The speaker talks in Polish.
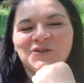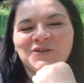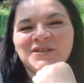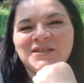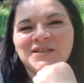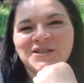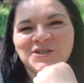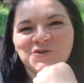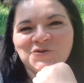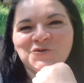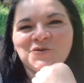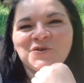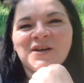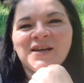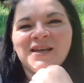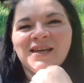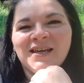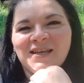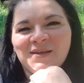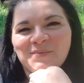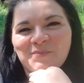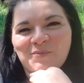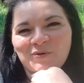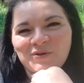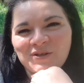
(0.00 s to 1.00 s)
jest też ok,
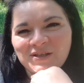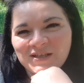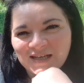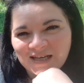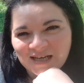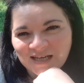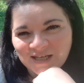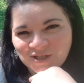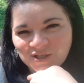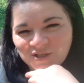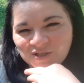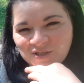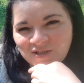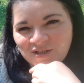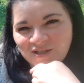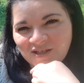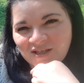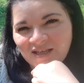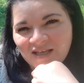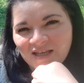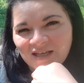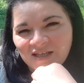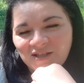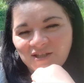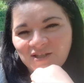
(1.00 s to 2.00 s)
bo nie każdy,
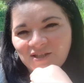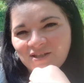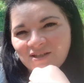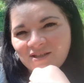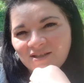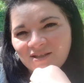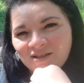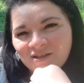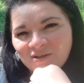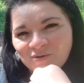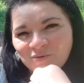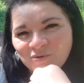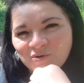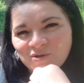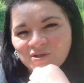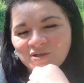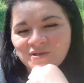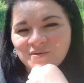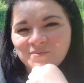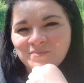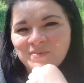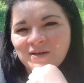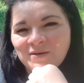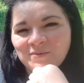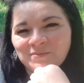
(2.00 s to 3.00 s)

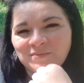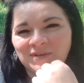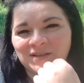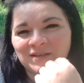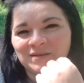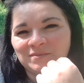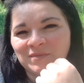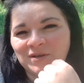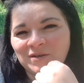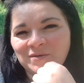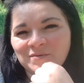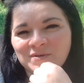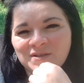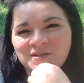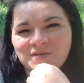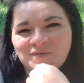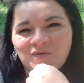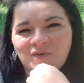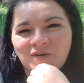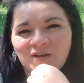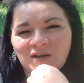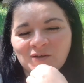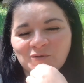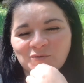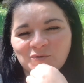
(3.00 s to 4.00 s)
niektórzy mają, mają
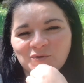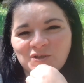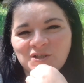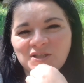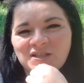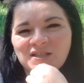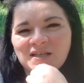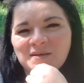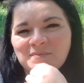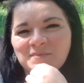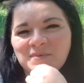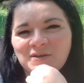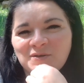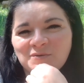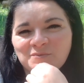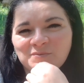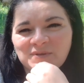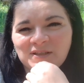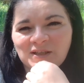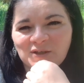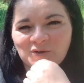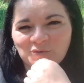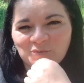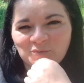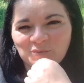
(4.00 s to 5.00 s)
swoja rodzina, mają
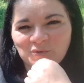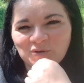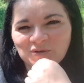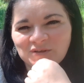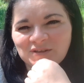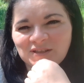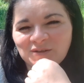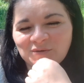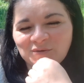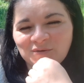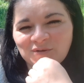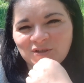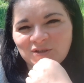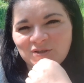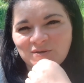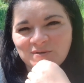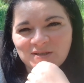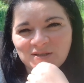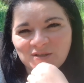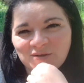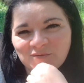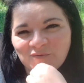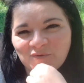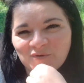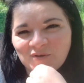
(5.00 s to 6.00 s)
ta robota, no i też są
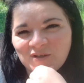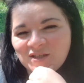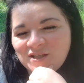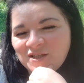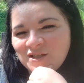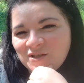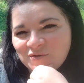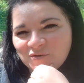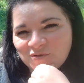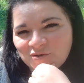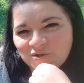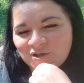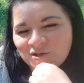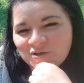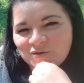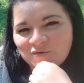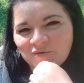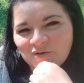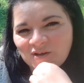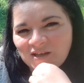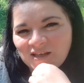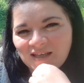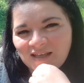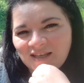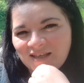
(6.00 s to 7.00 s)
zadowoleni i to też jest
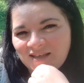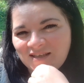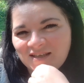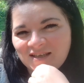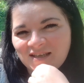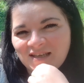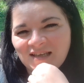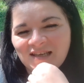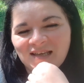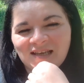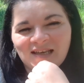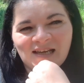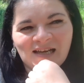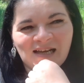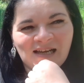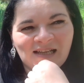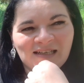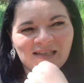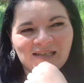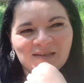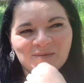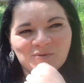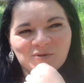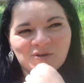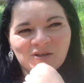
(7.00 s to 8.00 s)
ok
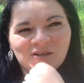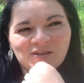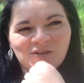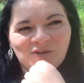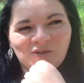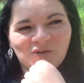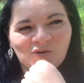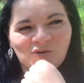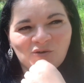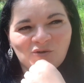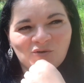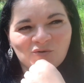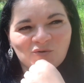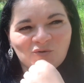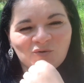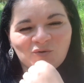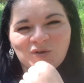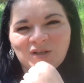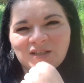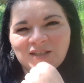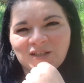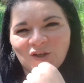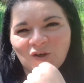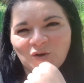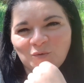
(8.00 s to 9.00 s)
ale na przykład ja
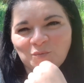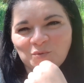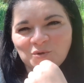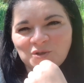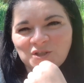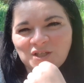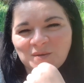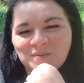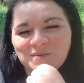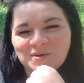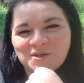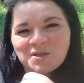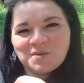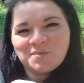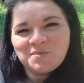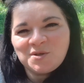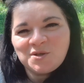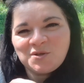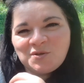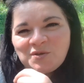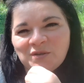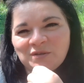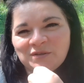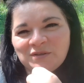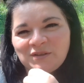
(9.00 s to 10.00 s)
czuję taką potrzebę, żeby
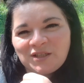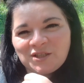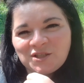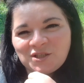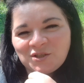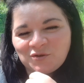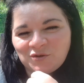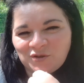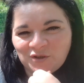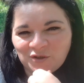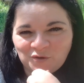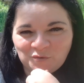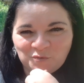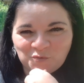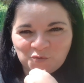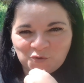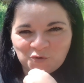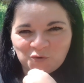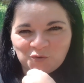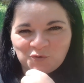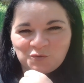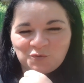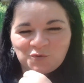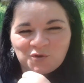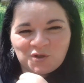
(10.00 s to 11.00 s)
iść jeszcze do tego
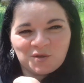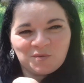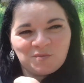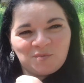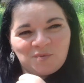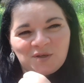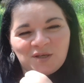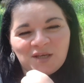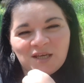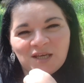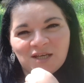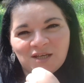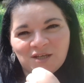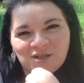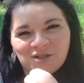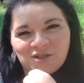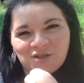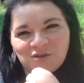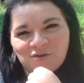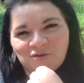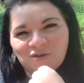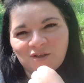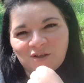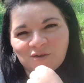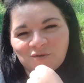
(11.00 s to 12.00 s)
przodu, żeby się
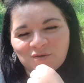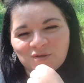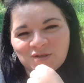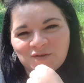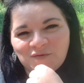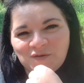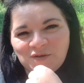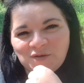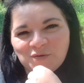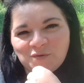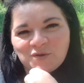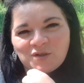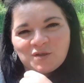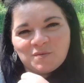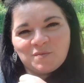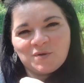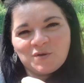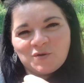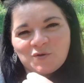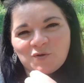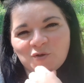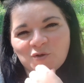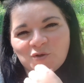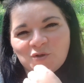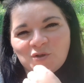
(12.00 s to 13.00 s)
trochę rozwinąć, żeby
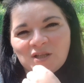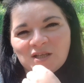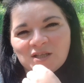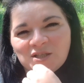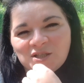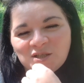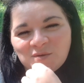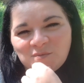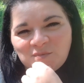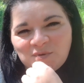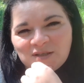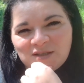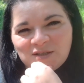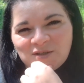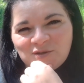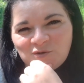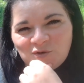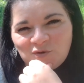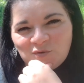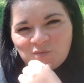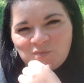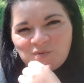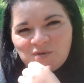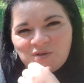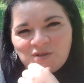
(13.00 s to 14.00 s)
coś dla siebie
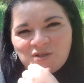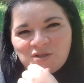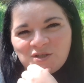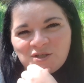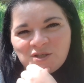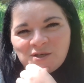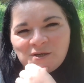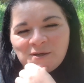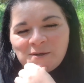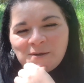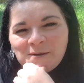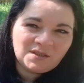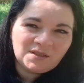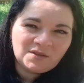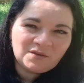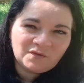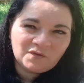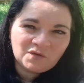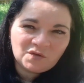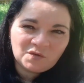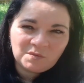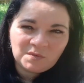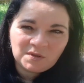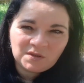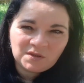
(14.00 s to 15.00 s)
zrobić. To w
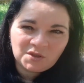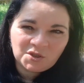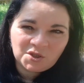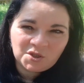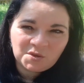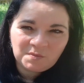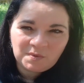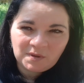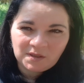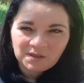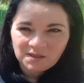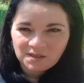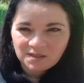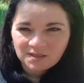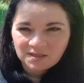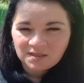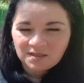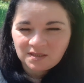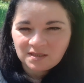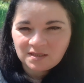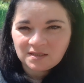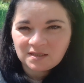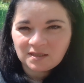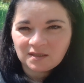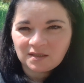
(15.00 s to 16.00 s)
sumie też chyba nie jest
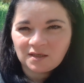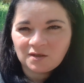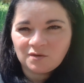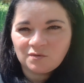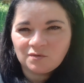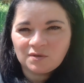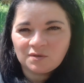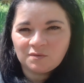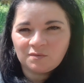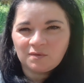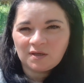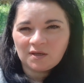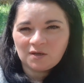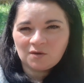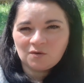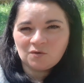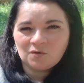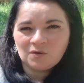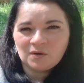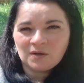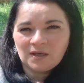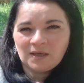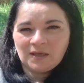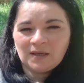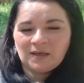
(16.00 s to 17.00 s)
nic takiego złego
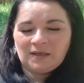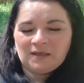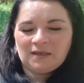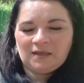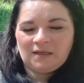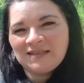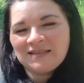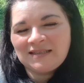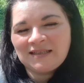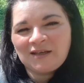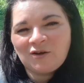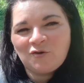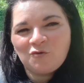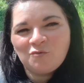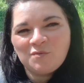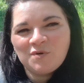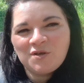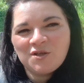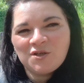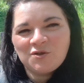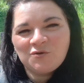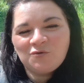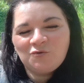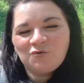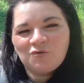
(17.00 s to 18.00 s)
taką
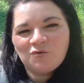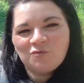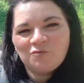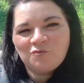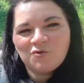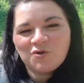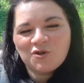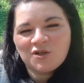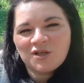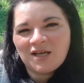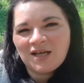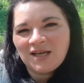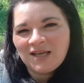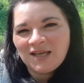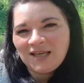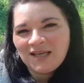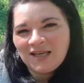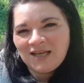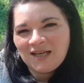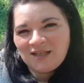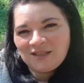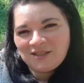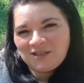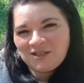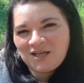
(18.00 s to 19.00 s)
myśl, którą muszę,
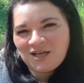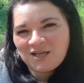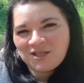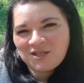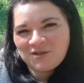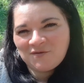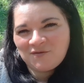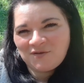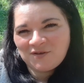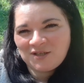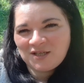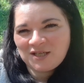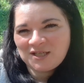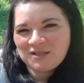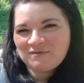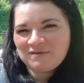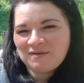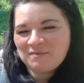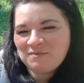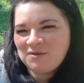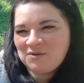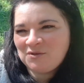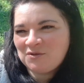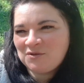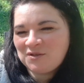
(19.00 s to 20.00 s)
trzeba się właśnie tak z
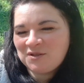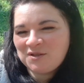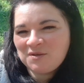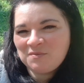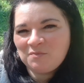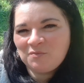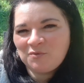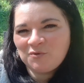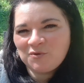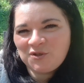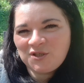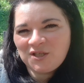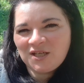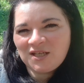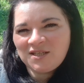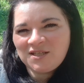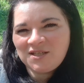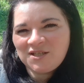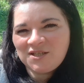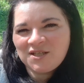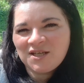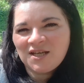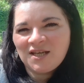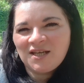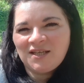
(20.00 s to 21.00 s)
Wami z tym
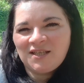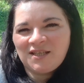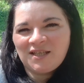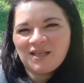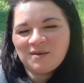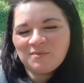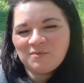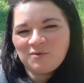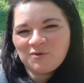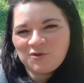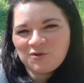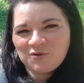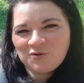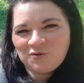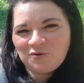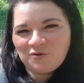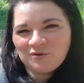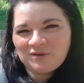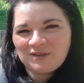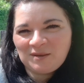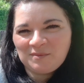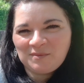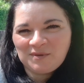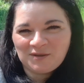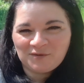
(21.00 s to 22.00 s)
podzielić. Jak macie
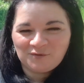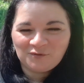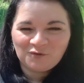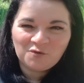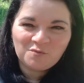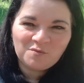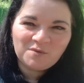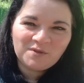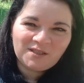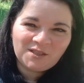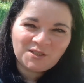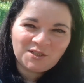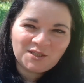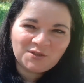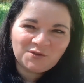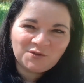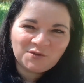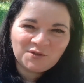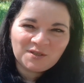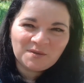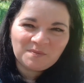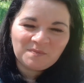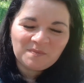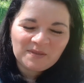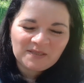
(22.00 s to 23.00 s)
ochotę mi tam w komentarzach coś
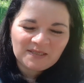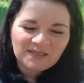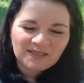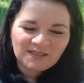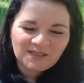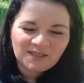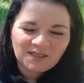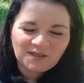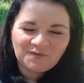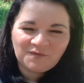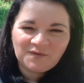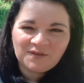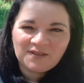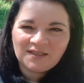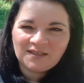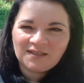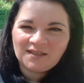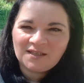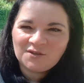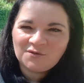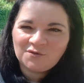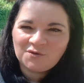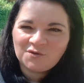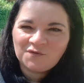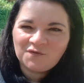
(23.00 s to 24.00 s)
napisać, jak Wy
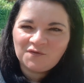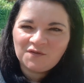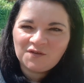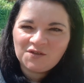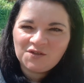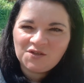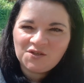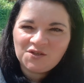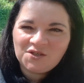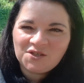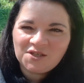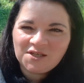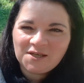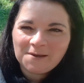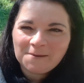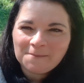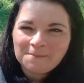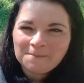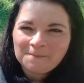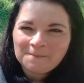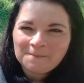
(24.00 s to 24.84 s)
takie coś widzicie,